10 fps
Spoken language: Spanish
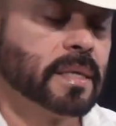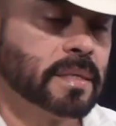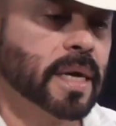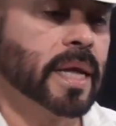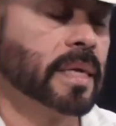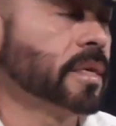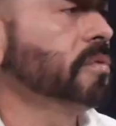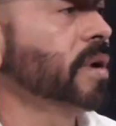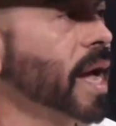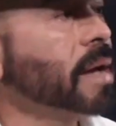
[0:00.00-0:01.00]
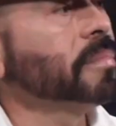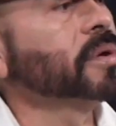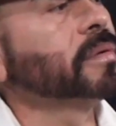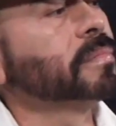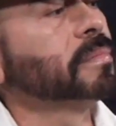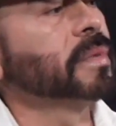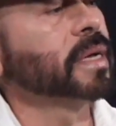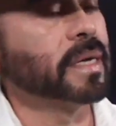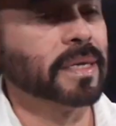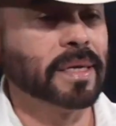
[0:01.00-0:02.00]
ya quería hacer un cambio,
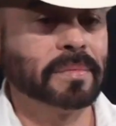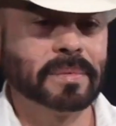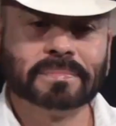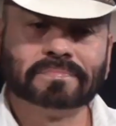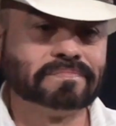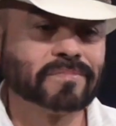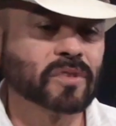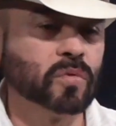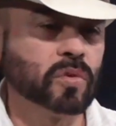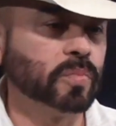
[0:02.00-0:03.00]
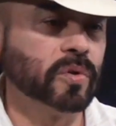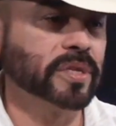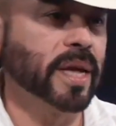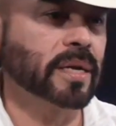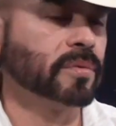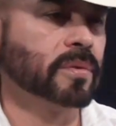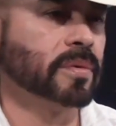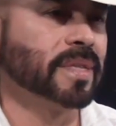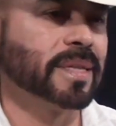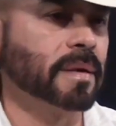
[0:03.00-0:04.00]
quería otro
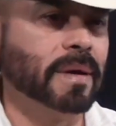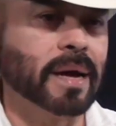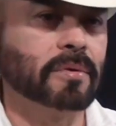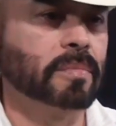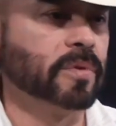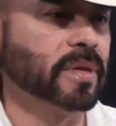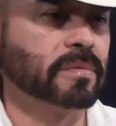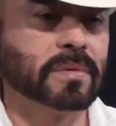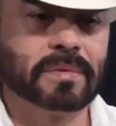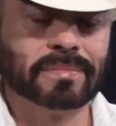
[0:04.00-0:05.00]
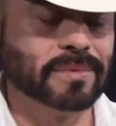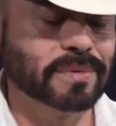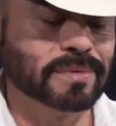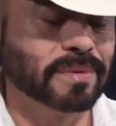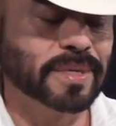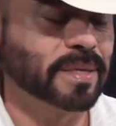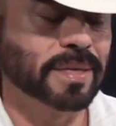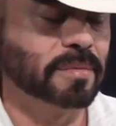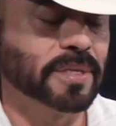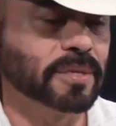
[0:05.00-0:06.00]
proyecto de trabajo, proyecto de, no, o sea,
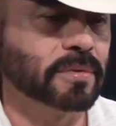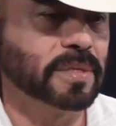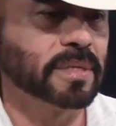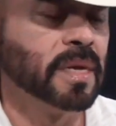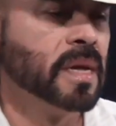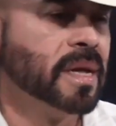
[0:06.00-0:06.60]
tenía muchas cosas.